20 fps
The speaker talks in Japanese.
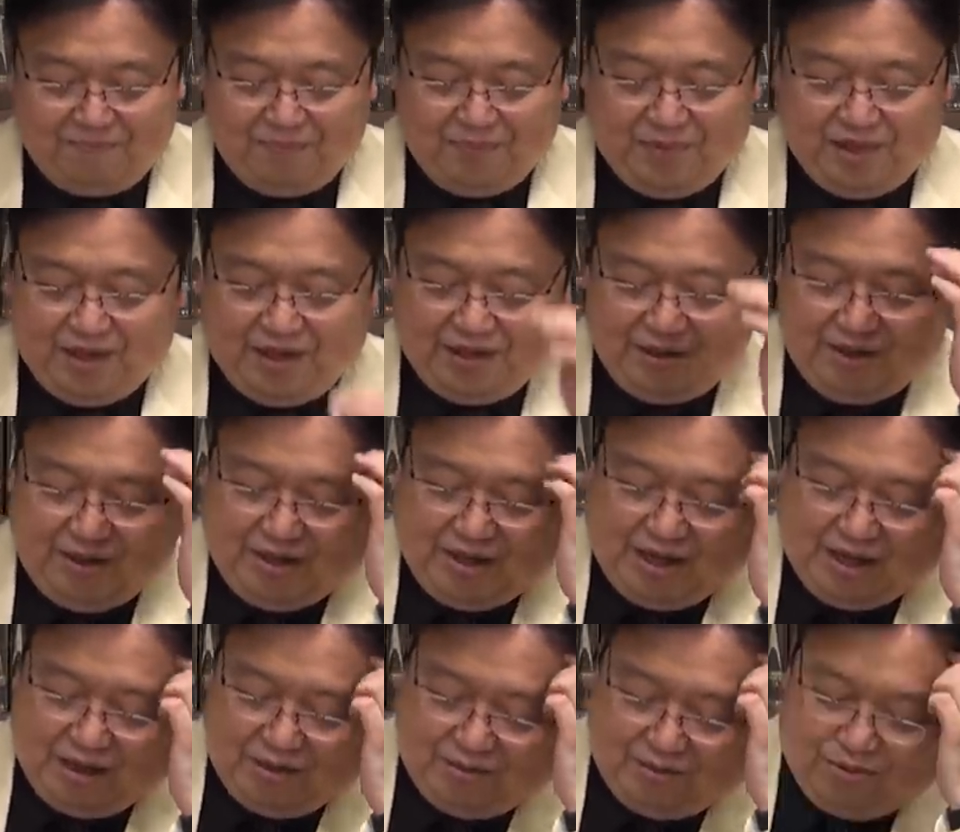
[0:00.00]
で、
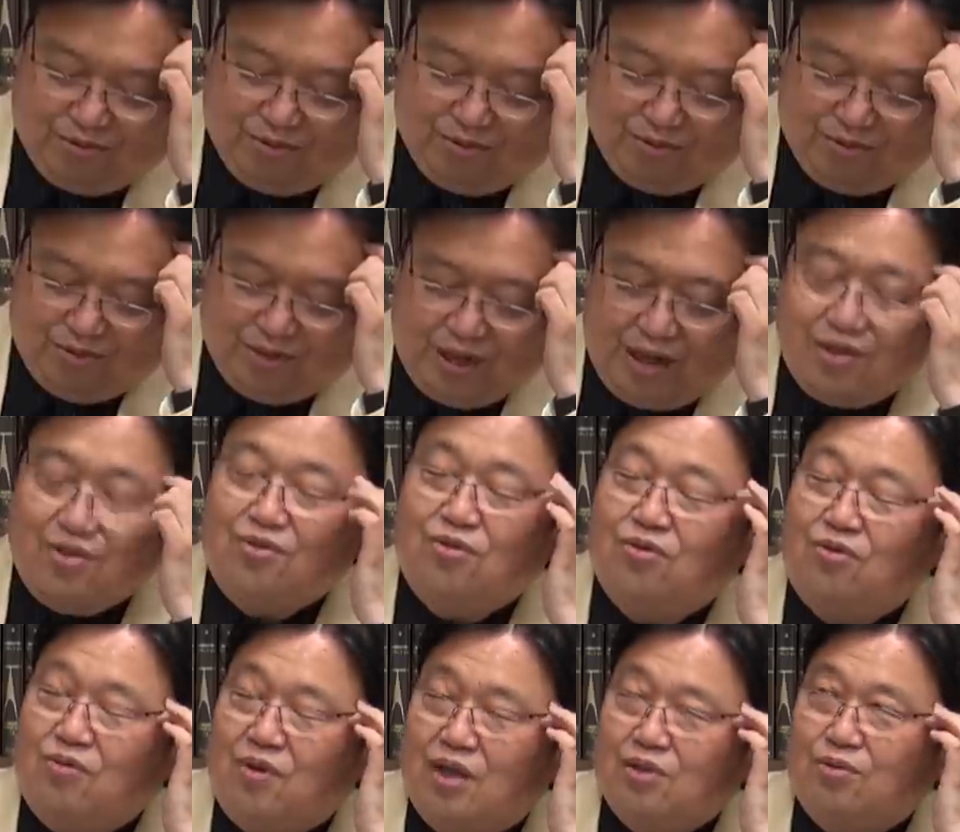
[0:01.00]
あの、伝
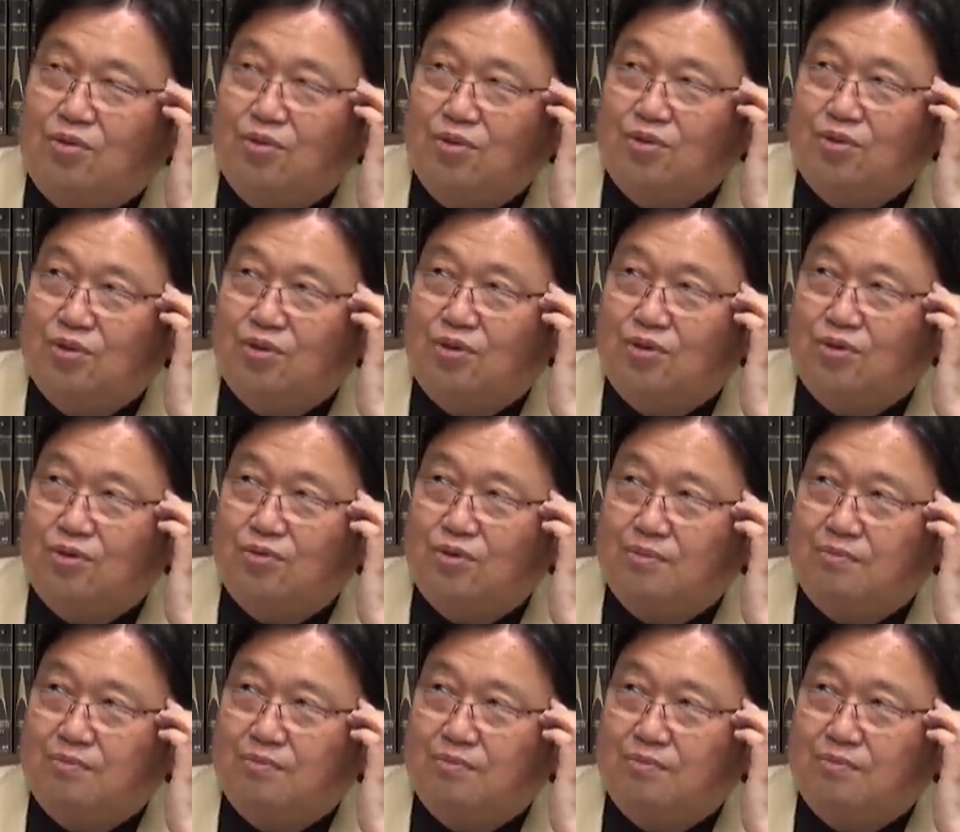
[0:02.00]
統は東京を、